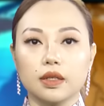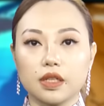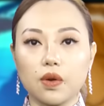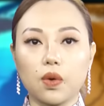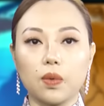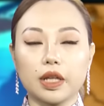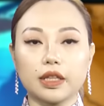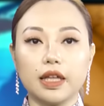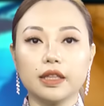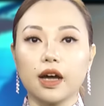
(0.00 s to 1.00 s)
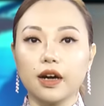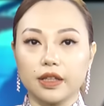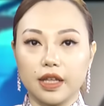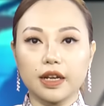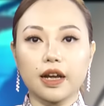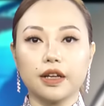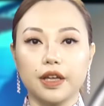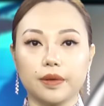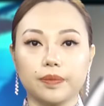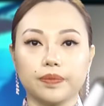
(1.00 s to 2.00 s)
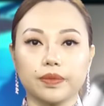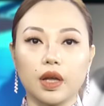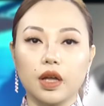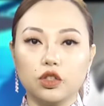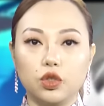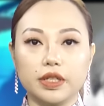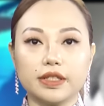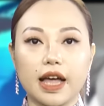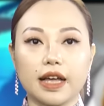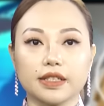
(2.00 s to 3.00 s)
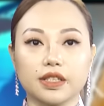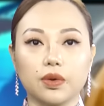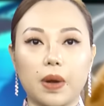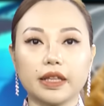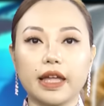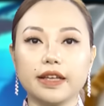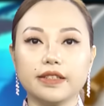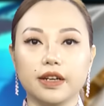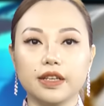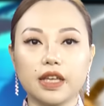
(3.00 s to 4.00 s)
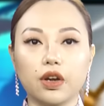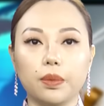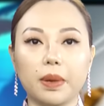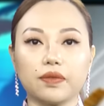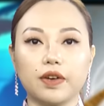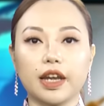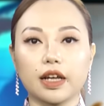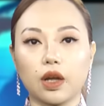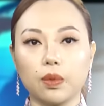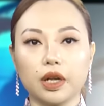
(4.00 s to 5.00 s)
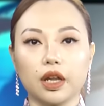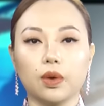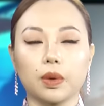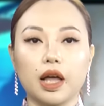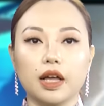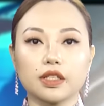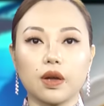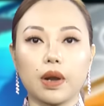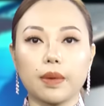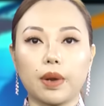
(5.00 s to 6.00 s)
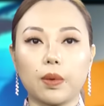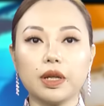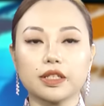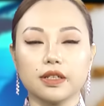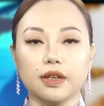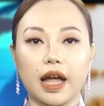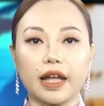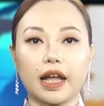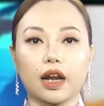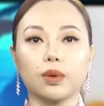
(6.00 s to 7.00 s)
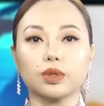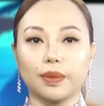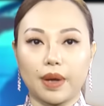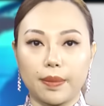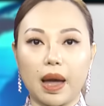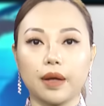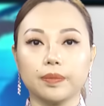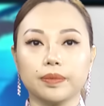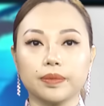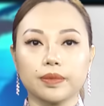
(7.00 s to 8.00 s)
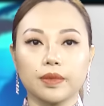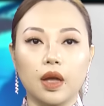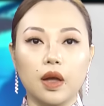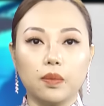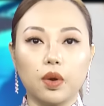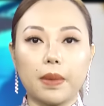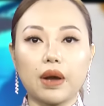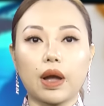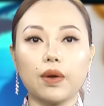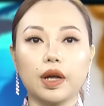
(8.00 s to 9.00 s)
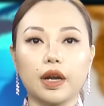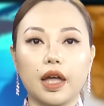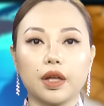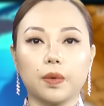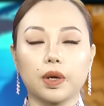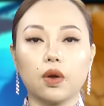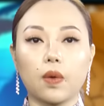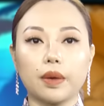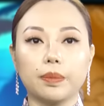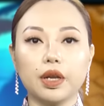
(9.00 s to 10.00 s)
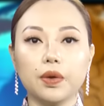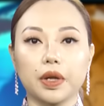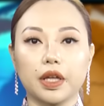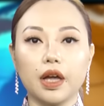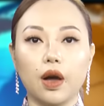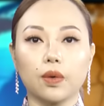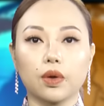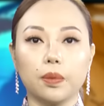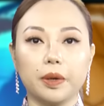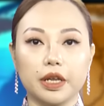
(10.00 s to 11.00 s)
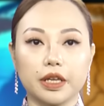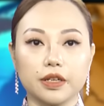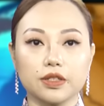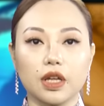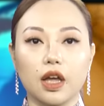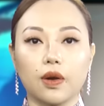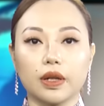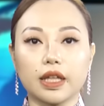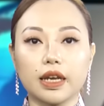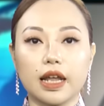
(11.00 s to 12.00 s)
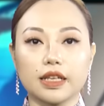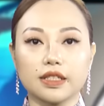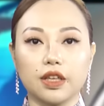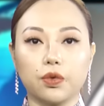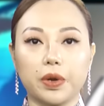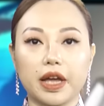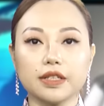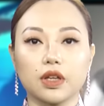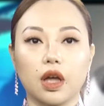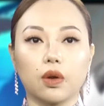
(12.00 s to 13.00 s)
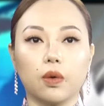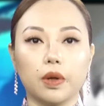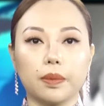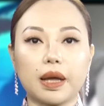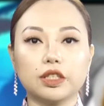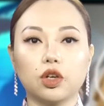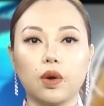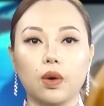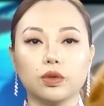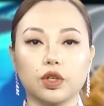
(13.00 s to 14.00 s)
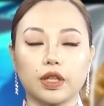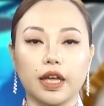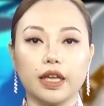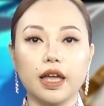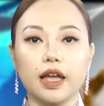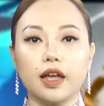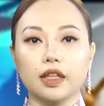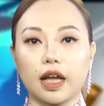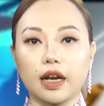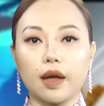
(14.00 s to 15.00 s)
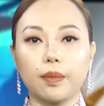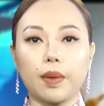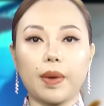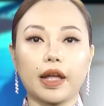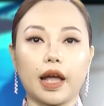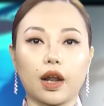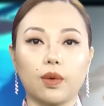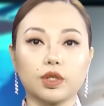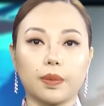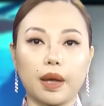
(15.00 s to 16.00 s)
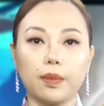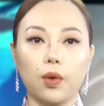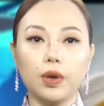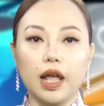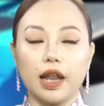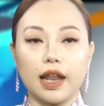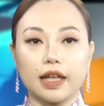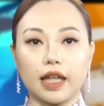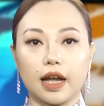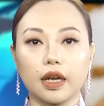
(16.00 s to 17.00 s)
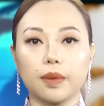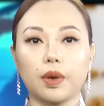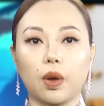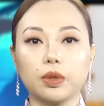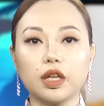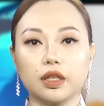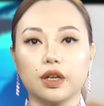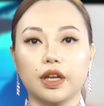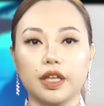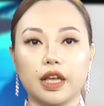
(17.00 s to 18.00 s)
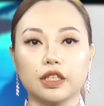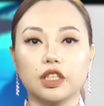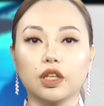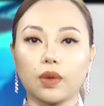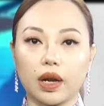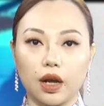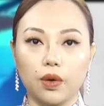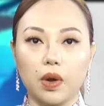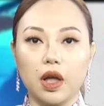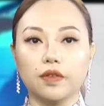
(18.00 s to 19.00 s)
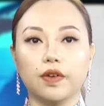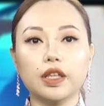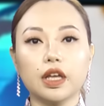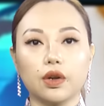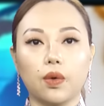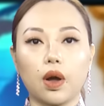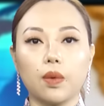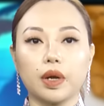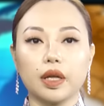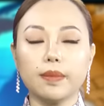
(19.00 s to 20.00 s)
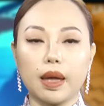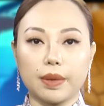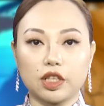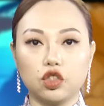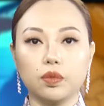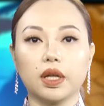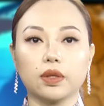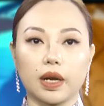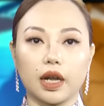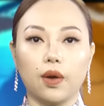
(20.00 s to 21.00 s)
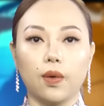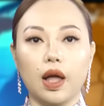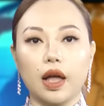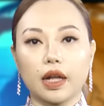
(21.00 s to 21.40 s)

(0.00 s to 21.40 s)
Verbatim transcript: Sau cùng là tin thời tiết khắc nghiệt. Chuyên gia dự đoán thế giới sẽ đối mặt với nắng nóng kỷ lục sau năm nóng lịch sử 2023. Một báo cáo gần đây của cơ quan biến đổi khí hậu Copernicus, gọi tắt là C3S, của Ủy ban châu Âu cho thấy tháng 5 năm 2024 là tháng năm nóng nhất được ghi nhận trên toàn cầu, với nhiệt độ không khí bề mặt trung bình toàn cầu